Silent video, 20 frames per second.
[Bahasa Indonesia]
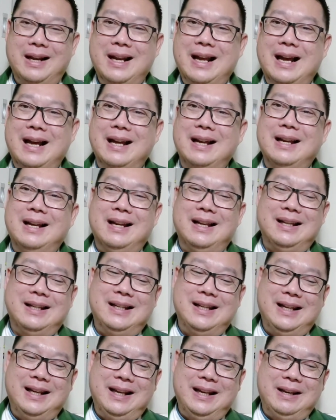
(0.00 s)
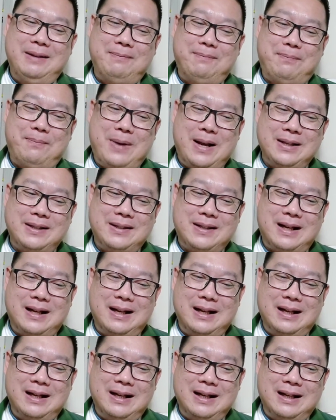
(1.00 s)
Nah, di
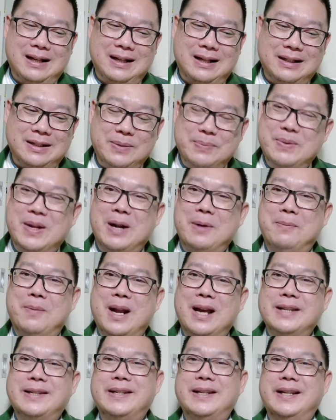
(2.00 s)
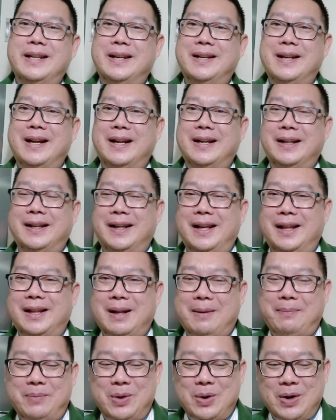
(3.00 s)
pasal 19 ini dari
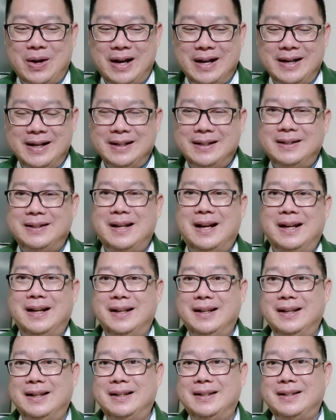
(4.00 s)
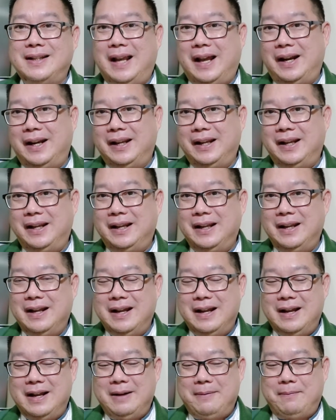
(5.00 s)
kitab Yohanes dari seri
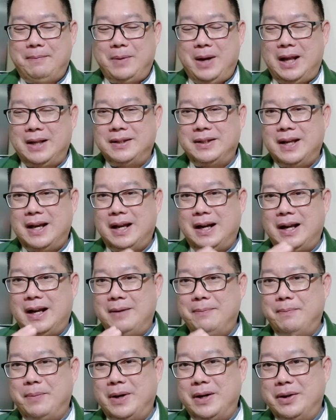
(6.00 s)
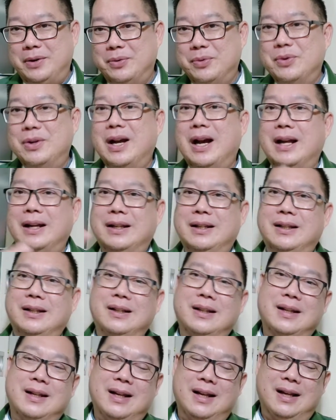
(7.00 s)
pelajaran perenungan
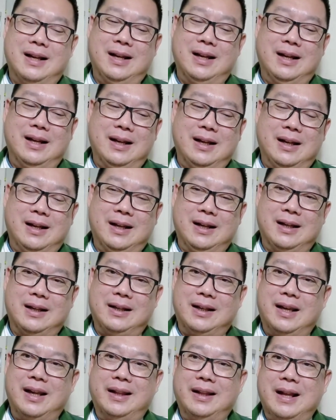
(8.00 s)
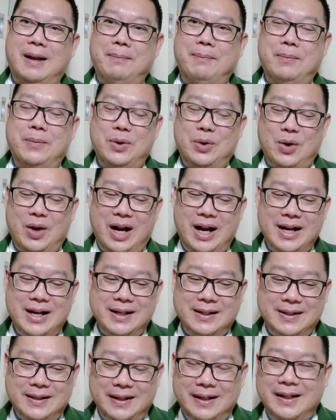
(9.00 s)
uh, kitab
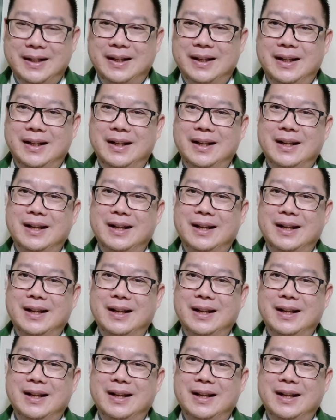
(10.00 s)
Yohanes ini